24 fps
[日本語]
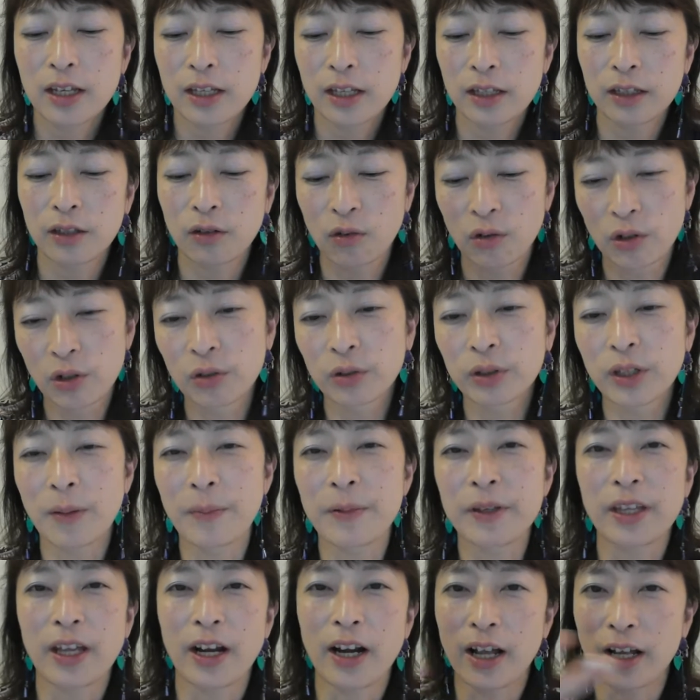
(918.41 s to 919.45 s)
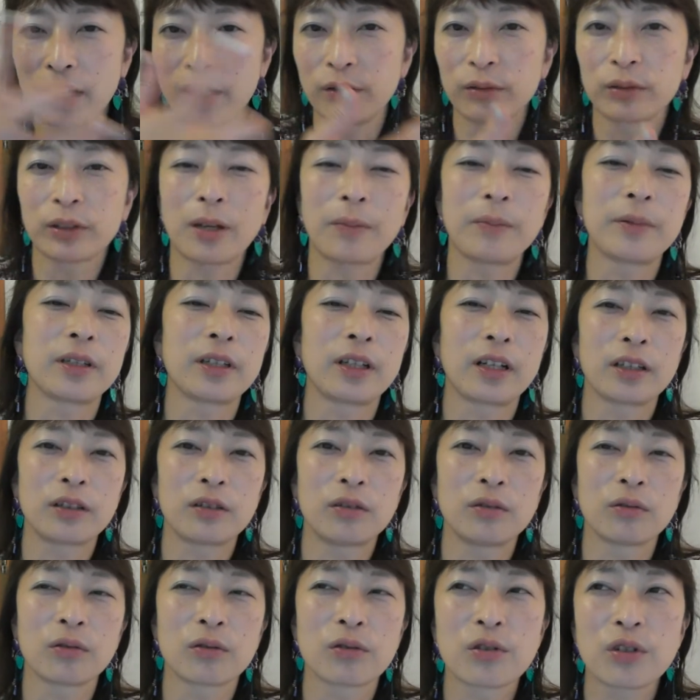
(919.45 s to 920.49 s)
なんでこれを食べたらあれを食べたらっ
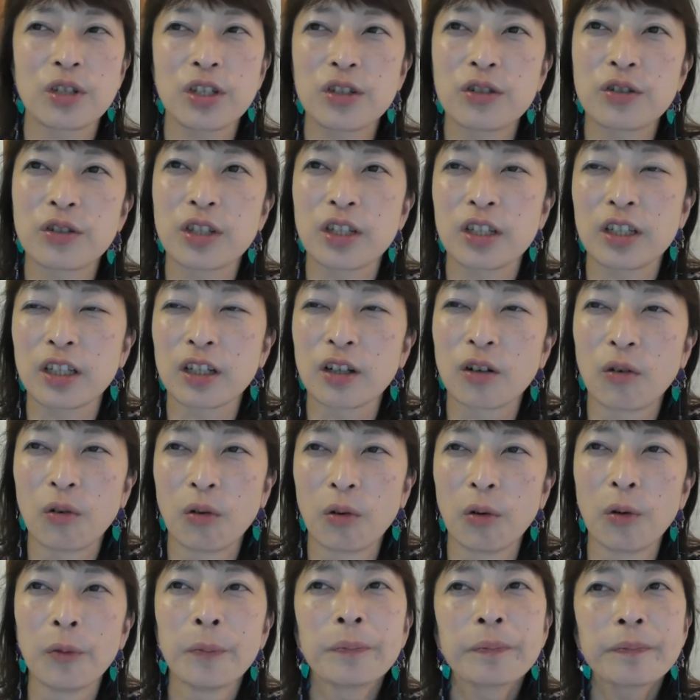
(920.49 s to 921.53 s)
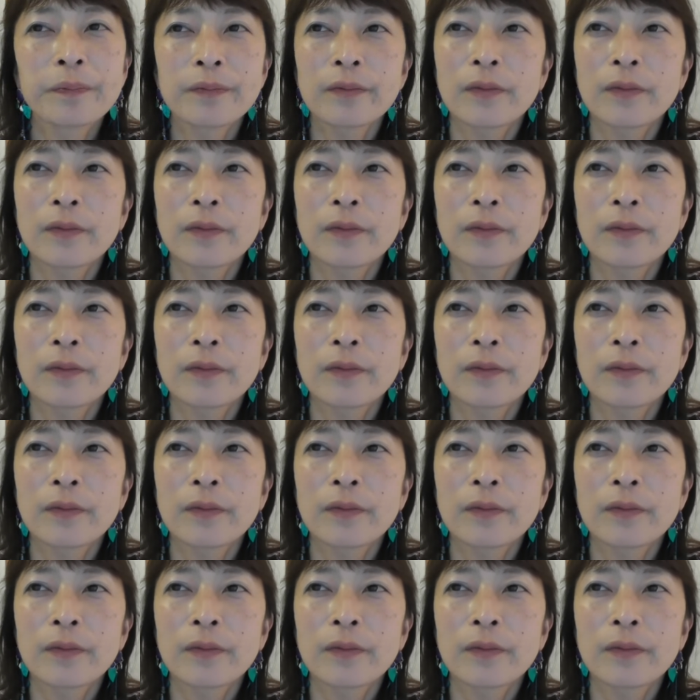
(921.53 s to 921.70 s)
ていうのを次々にこう